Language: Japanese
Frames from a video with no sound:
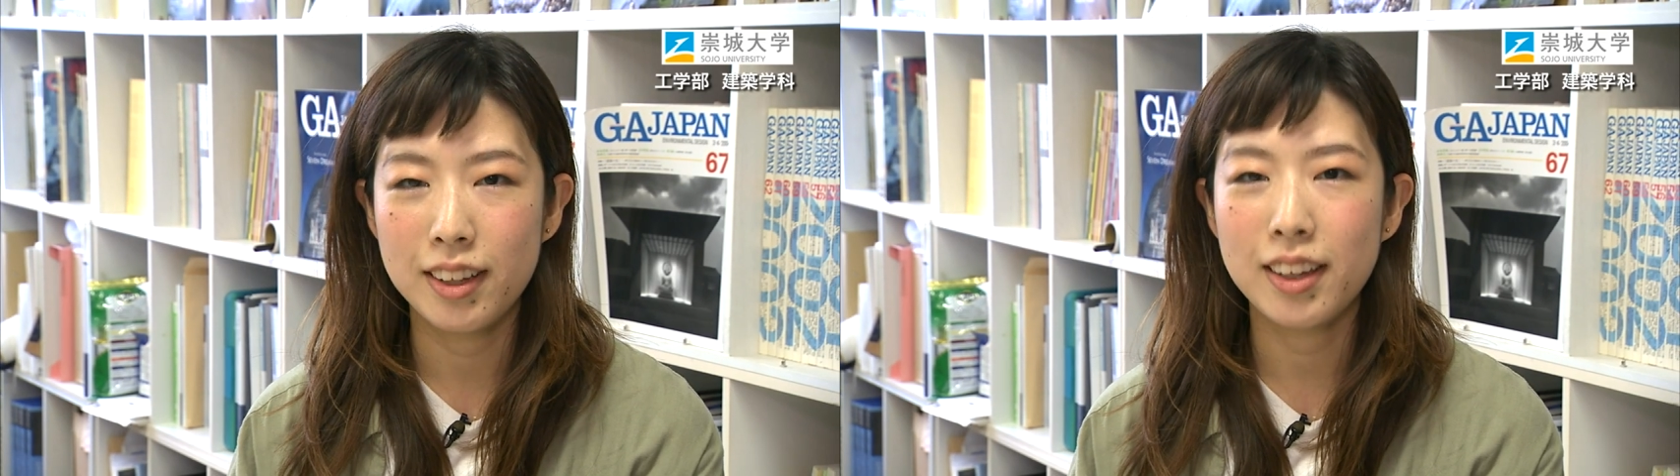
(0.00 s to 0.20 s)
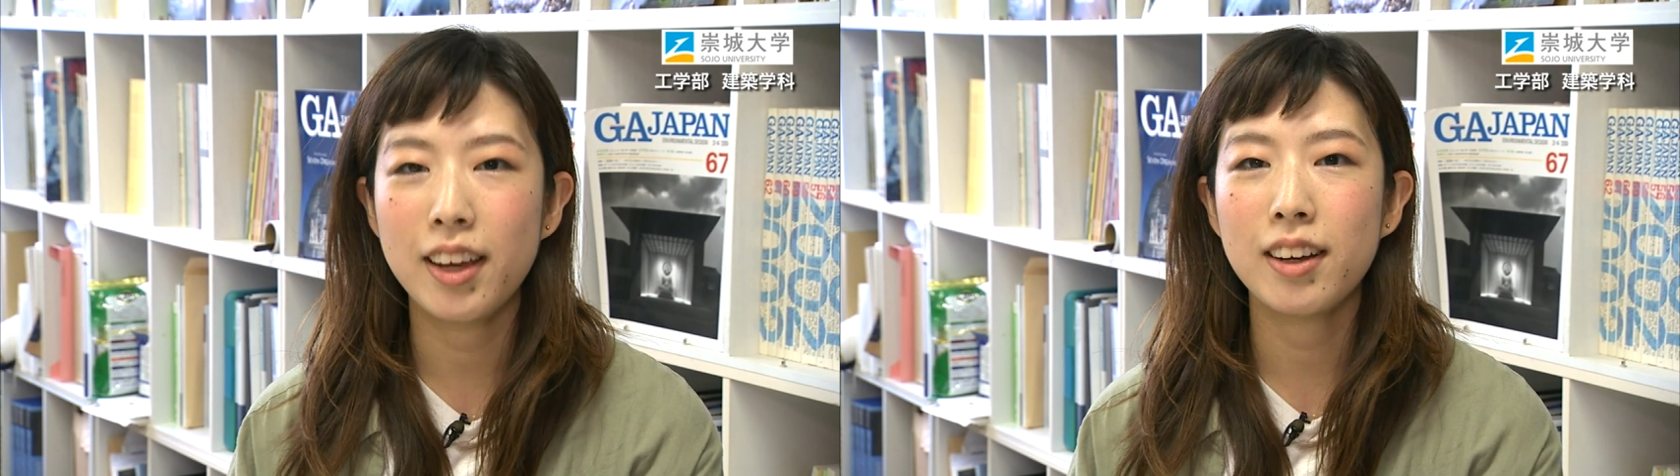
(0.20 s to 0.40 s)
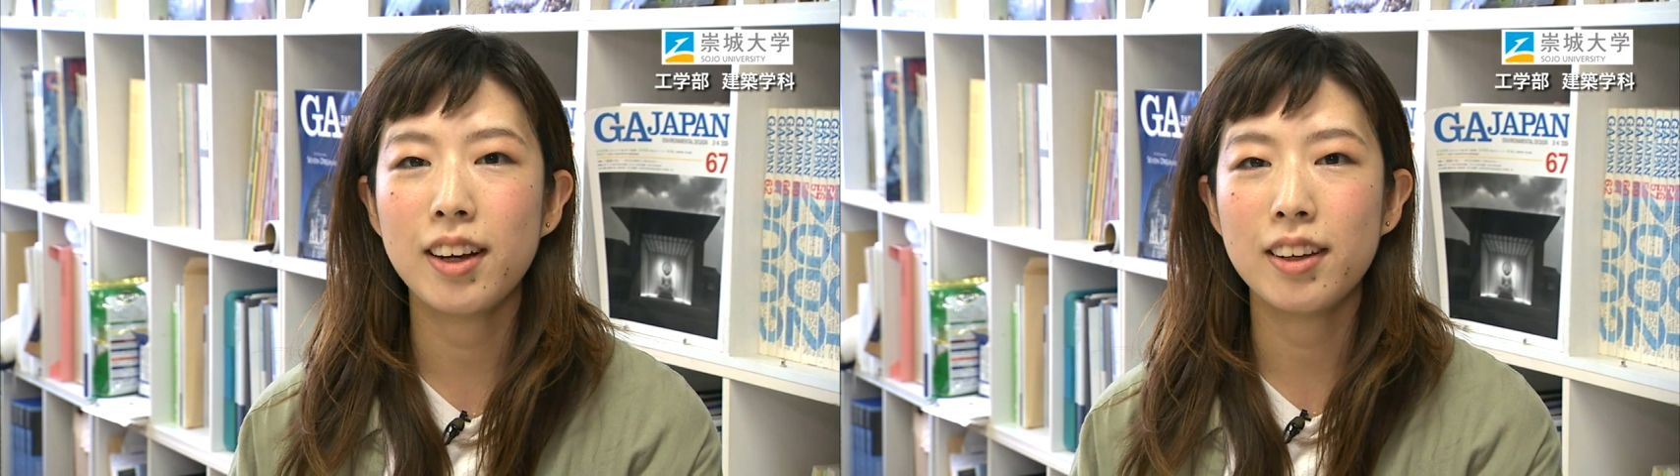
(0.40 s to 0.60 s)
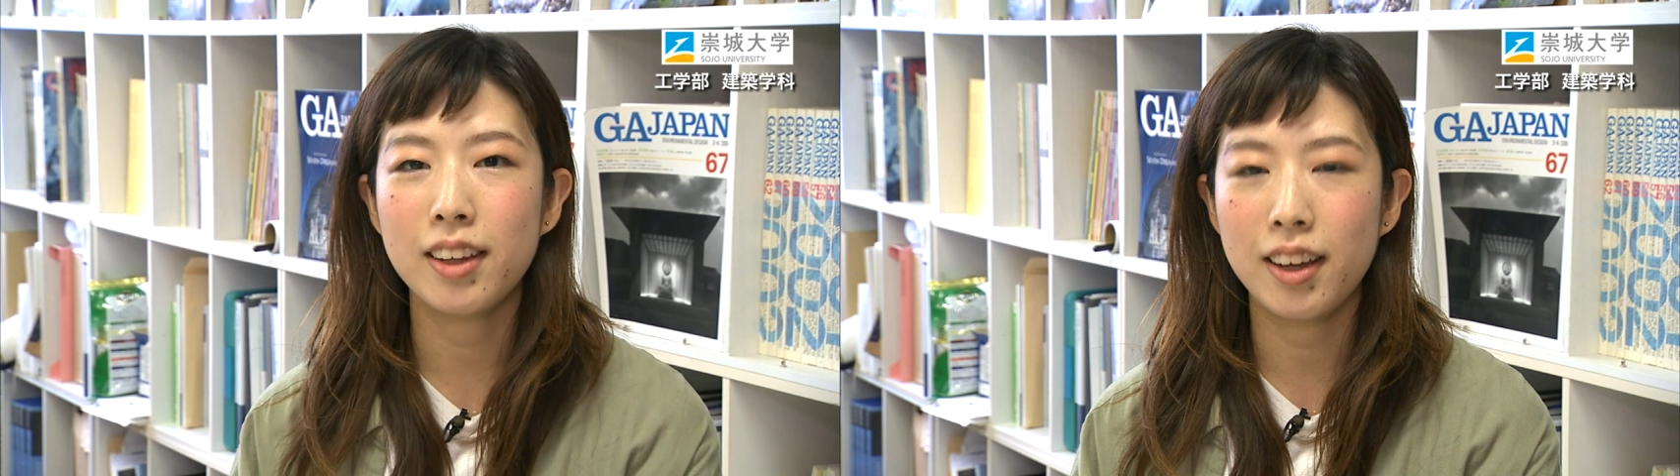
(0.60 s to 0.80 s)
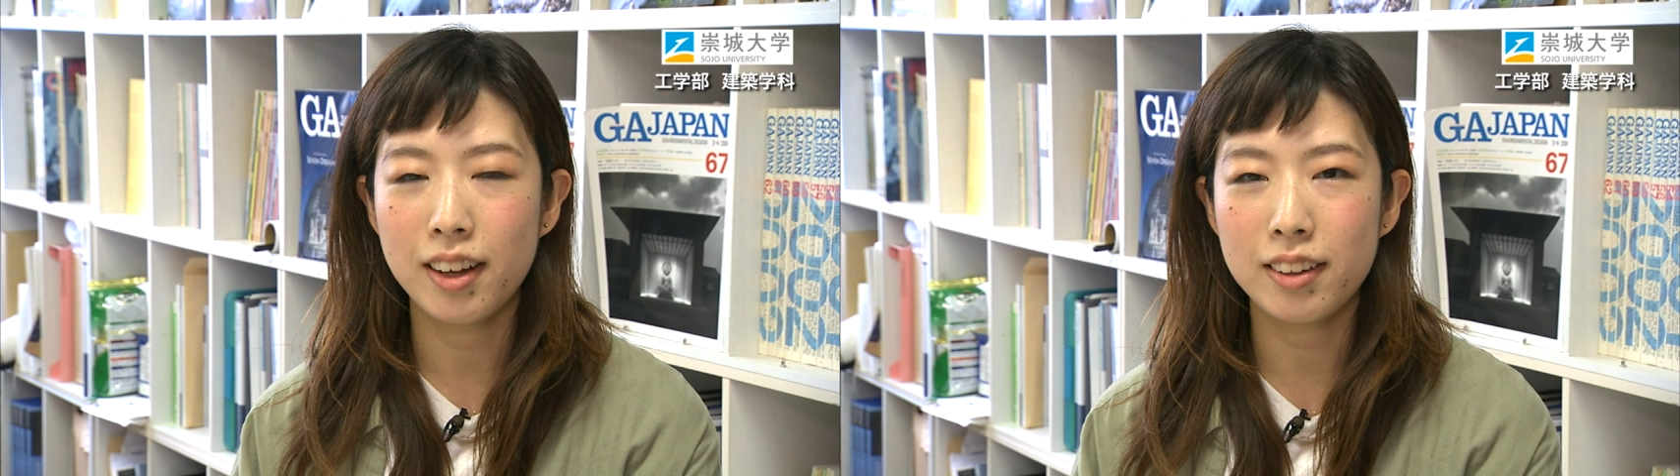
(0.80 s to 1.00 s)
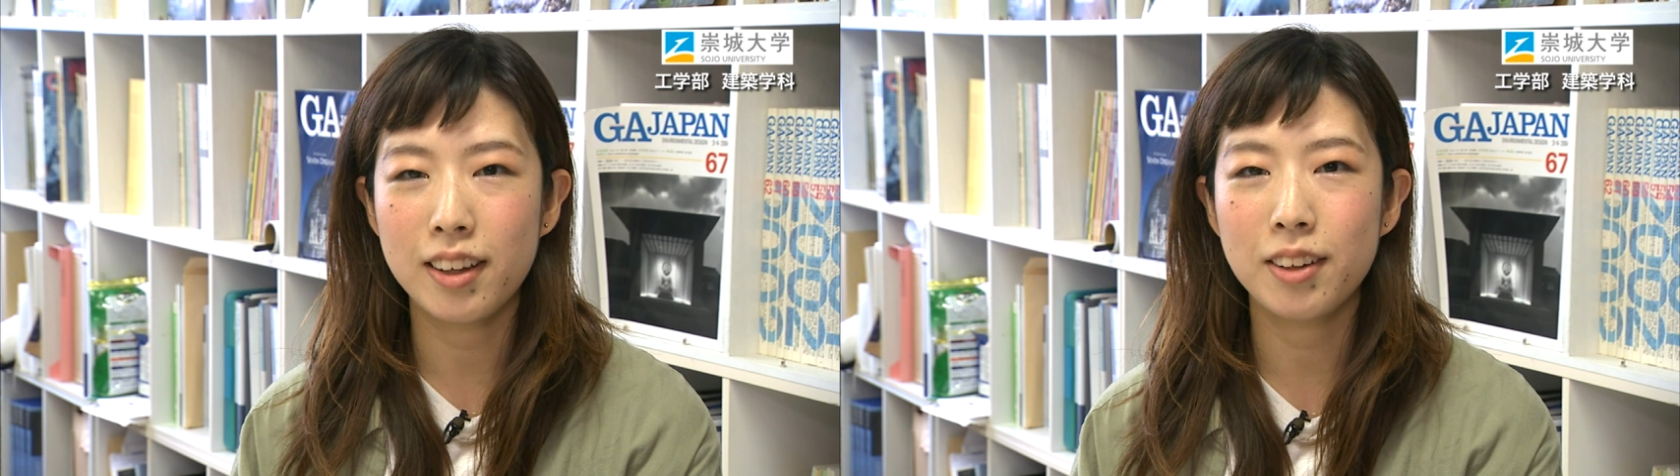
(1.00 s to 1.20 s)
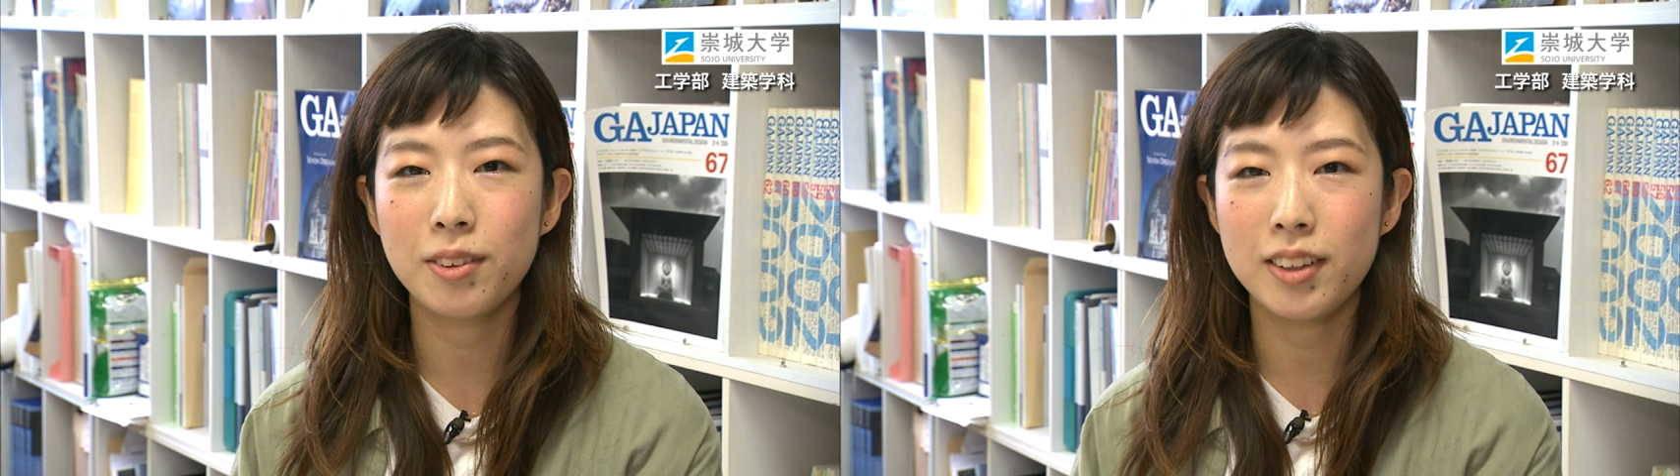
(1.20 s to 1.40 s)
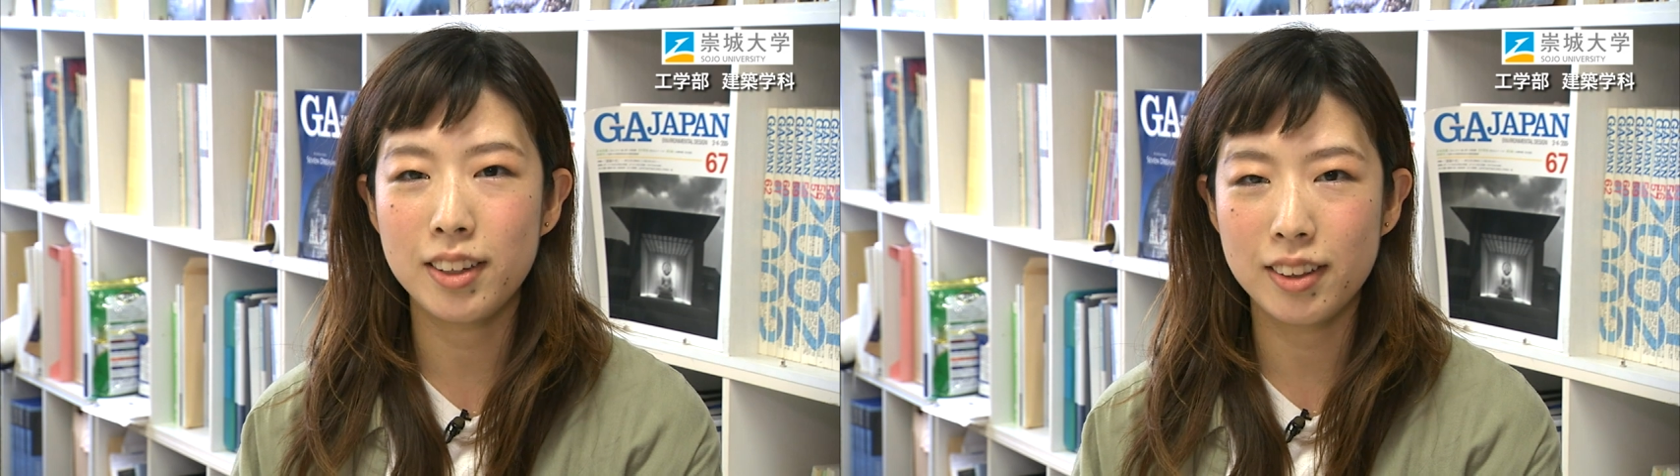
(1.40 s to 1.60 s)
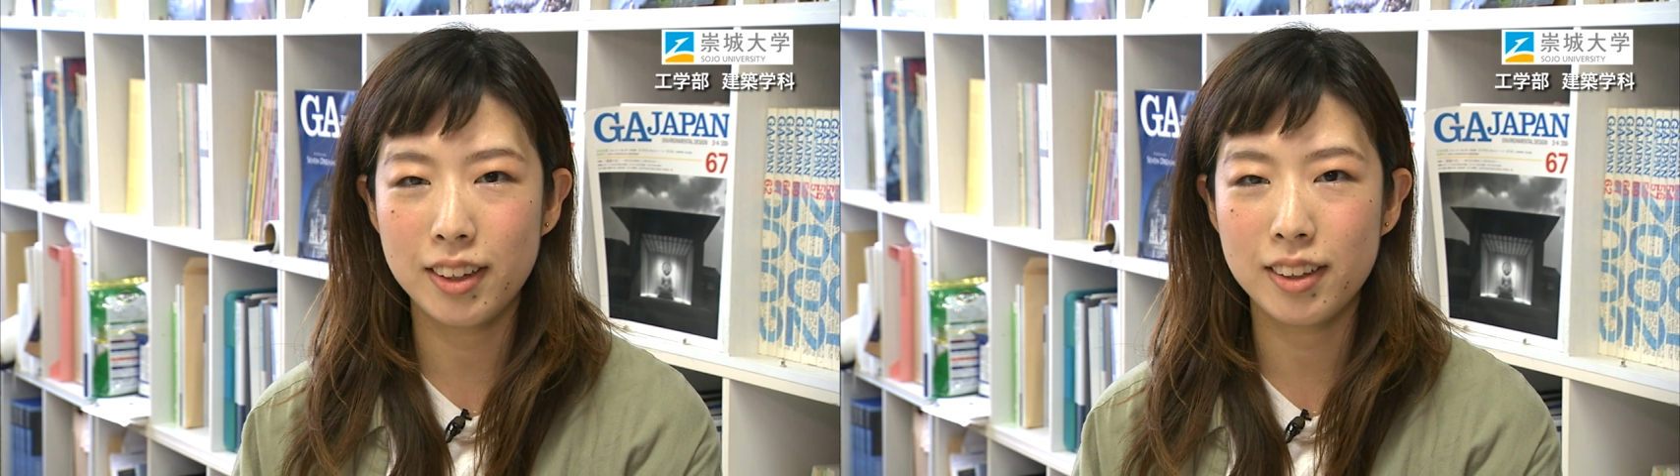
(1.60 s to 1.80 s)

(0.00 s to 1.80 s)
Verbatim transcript: 人間関係が希薄になっ